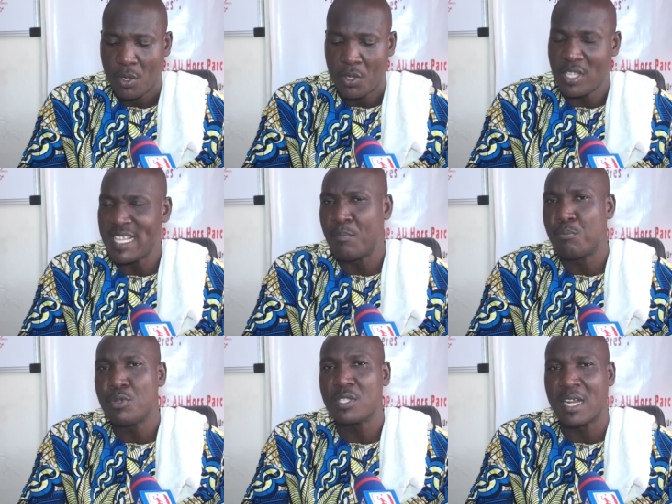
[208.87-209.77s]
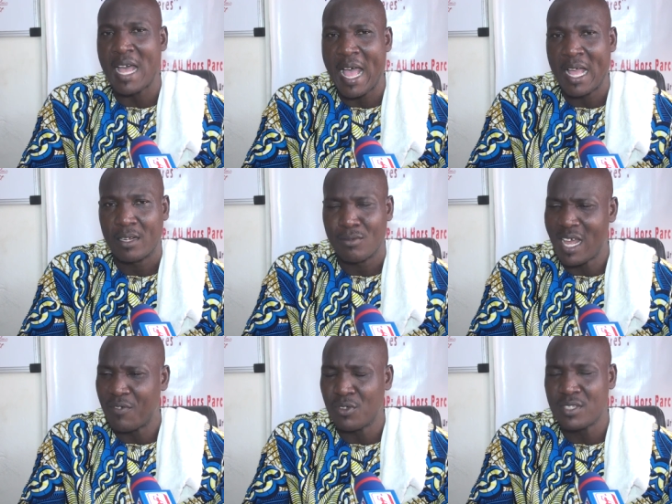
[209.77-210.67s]
que ces bus-là, nous
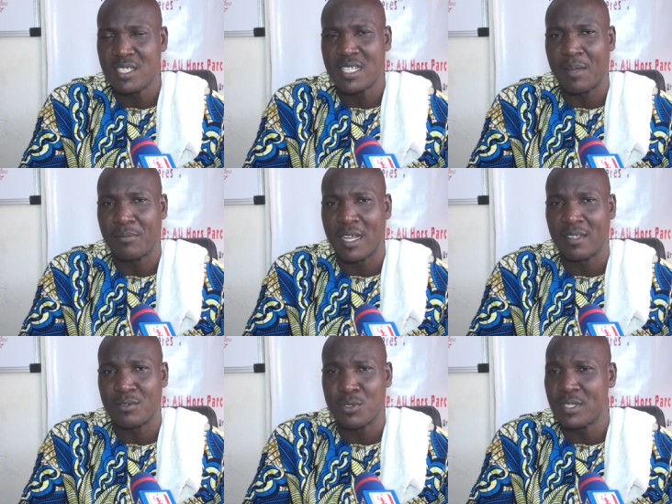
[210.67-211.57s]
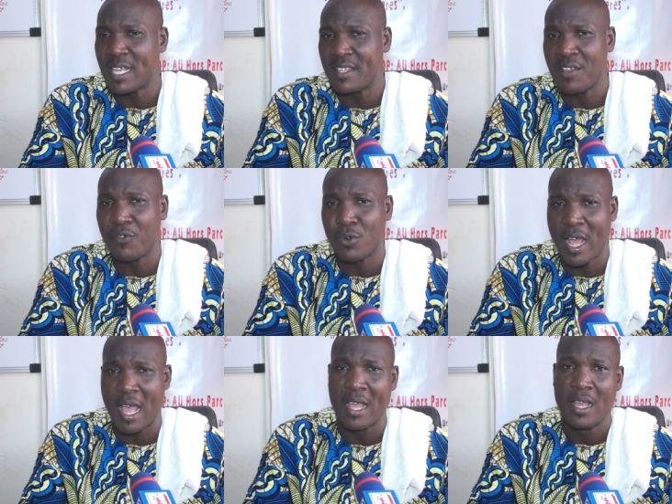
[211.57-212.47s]
l'avons dit dans, sur certains forats,